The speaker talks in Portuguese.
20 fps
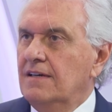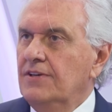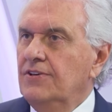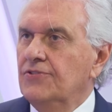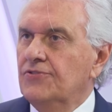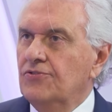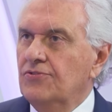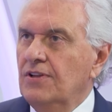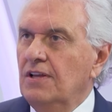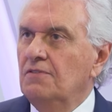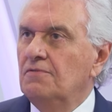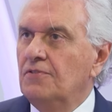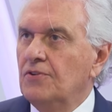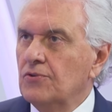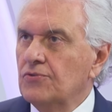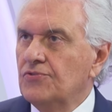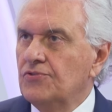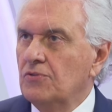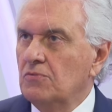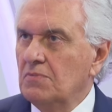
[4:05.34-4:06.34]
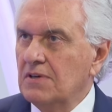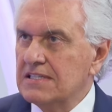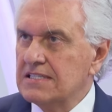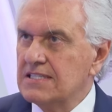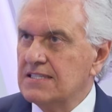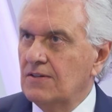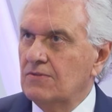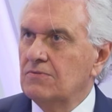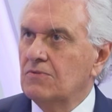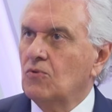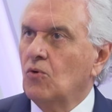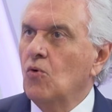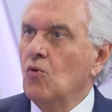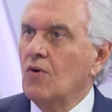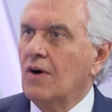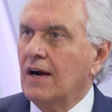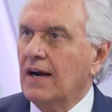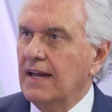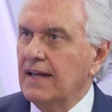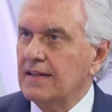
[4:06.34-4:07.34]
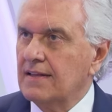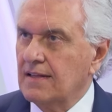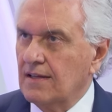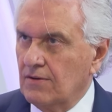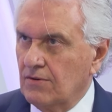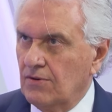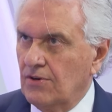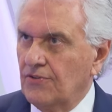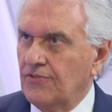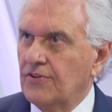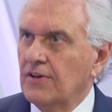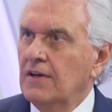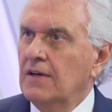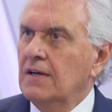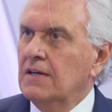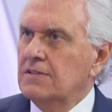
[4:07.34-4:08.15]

Isso deveu-se a uma ação concreta nossa